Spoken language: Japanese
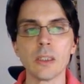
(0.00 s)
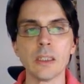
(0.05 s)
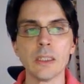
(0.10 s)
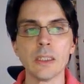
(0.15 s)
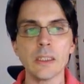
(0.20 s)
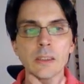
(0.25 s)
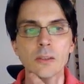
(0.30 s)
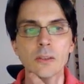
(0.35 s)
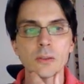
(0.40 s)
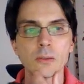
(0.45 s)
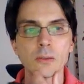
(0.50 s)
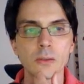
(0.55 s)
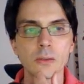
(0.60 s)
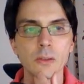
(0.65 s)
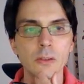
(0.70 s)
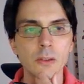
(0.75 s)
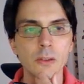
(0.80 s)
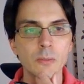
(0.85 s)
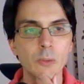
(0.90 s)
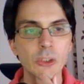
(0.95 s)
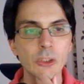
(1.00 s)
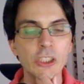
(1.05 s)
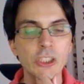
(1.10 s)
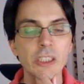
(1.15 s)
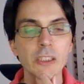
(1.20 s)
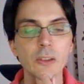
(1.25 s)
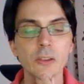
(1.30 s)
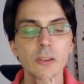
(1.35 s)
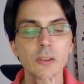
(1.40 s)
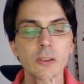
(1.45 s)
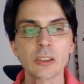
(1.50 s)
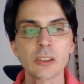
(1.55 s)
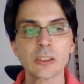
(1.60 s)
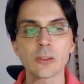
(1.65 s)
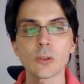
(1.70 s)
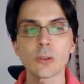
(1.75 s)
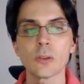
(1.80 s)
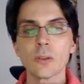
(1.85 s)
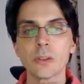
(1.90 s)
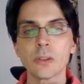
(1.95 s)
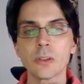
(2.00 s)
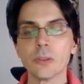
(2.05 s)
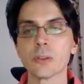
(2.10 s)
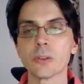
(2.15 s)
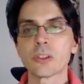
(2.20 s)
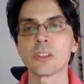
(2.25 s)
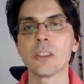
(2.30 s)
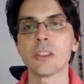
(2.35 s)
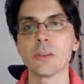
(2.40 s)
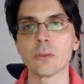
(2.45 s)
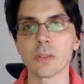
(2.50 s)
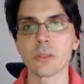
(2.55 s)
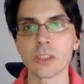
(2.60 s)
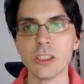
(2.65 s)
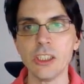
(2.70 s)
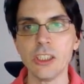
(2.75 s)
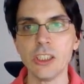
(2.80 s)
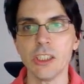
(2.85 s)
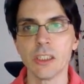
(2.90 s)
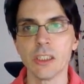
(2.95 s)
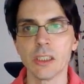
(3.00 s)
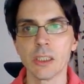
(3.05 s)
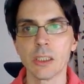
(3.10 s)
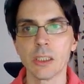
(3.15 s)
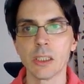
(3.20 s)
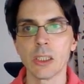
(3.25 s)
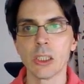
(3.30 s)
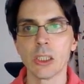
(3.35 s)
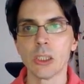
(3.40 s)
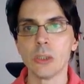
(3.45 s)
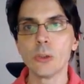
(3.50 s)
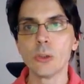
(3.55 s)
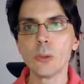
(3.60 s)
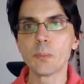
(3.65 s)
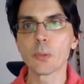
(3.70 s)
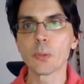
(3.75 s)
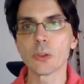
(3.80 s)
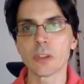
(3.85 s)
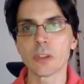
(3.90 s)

えっと、文字列処理をしているときに、ループの